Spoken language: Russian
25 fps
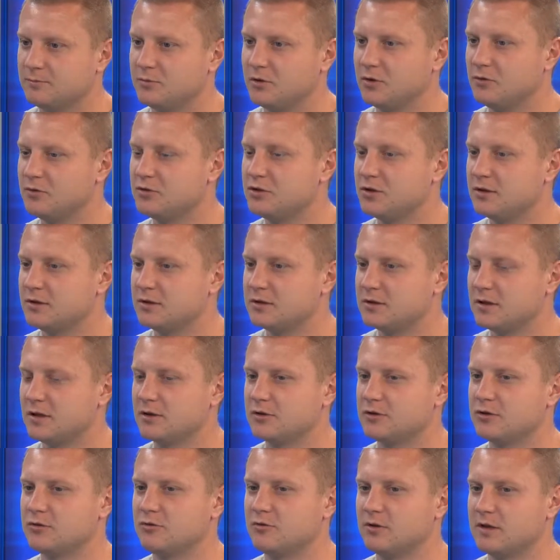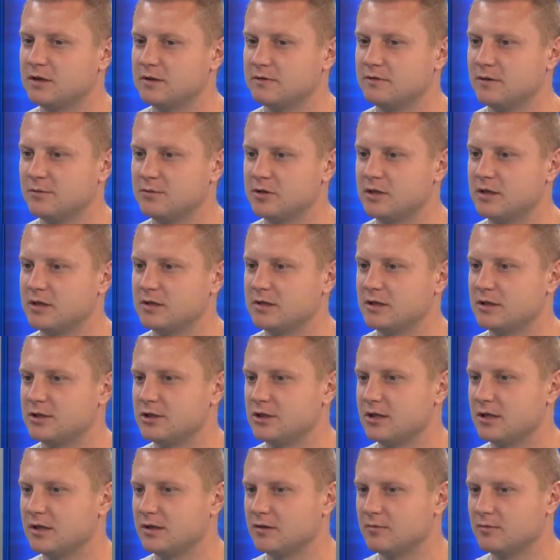получилось так, что у нас вообще
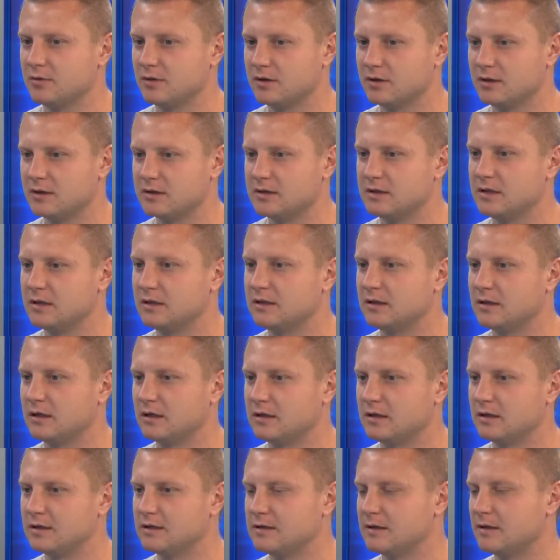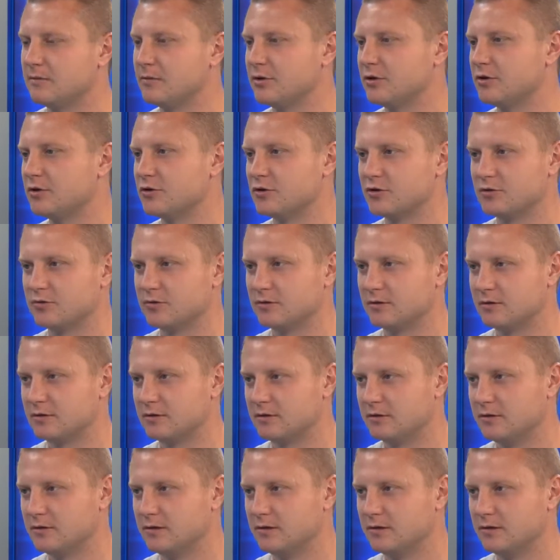изначально была сетка одна из самых тяжелых.